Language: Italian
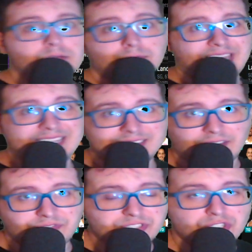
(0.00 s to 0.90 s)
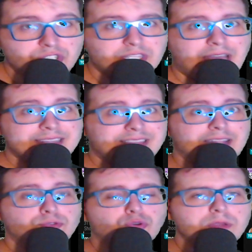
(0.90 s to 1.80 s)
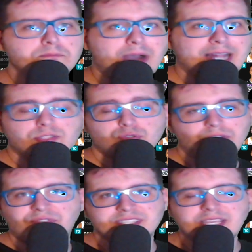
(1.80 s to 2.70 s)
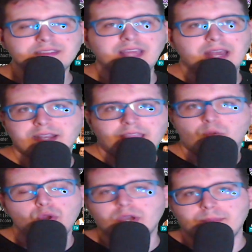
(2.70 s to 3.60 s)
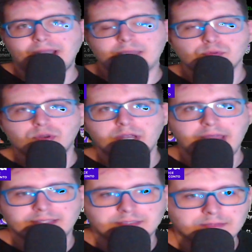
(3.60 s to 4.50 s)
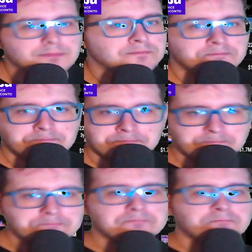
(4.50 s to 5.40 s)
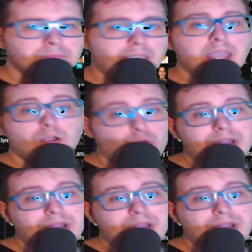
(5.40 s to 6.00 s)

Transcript: tanta fisicità, tanto rimbalzo, difesa interna che è quello che manca ai Brooklyn Nets. E con